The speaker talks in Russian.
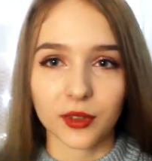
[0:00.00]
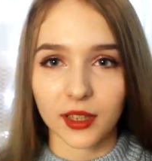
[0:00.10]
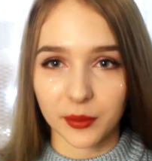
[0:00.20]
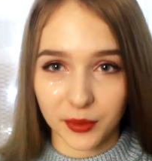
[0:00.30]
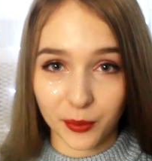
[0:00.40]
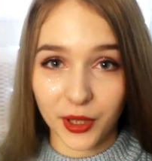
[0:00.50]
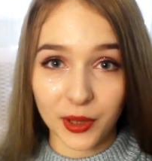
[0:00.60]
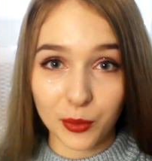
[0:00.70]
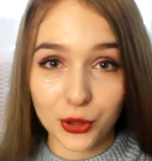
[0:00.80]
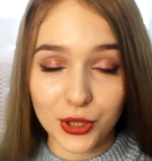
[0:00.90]
как именно,
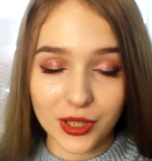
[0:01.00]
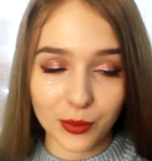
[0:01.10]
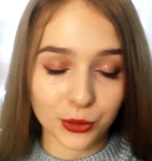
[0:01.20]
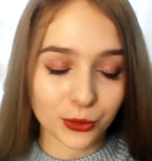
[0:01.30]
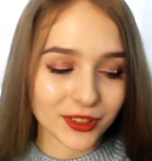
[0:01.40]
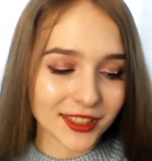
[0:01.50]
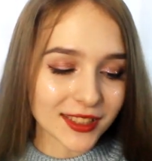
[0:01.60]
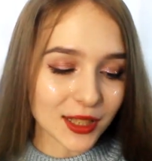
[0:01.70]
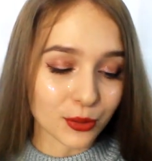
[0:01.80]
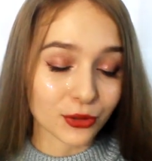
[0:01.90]
мои эмоции
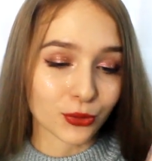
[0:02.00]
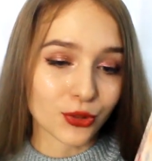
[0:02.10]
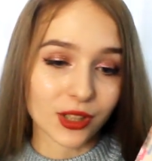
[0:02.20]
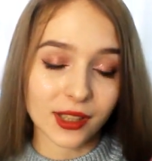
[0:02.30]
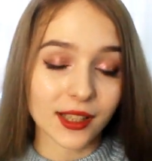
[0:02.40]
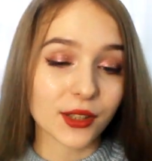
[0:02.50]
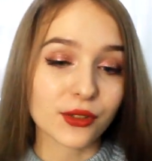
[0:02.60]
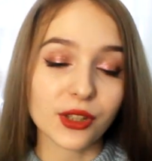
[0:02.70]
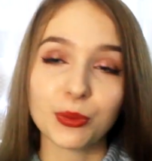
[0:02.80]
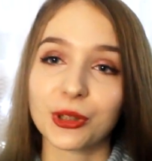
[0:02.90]
подутихли, потому что когда я
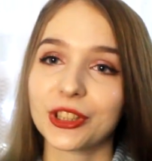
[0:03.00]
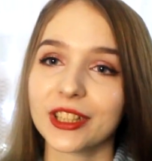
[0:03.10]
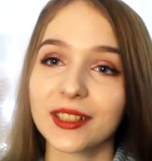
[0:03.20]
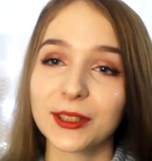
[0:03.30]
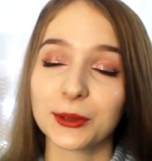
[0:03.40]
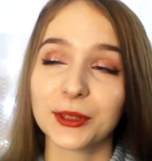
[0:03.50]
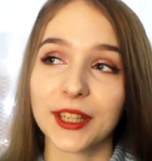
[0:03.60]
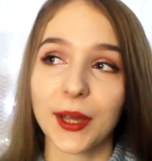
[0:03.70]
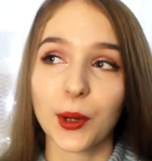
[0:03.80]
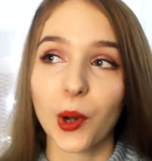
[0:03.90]
только прочитала эту
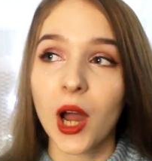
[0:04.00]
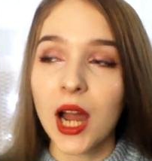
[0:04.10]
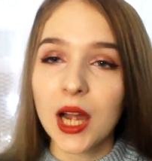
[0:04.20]
серию,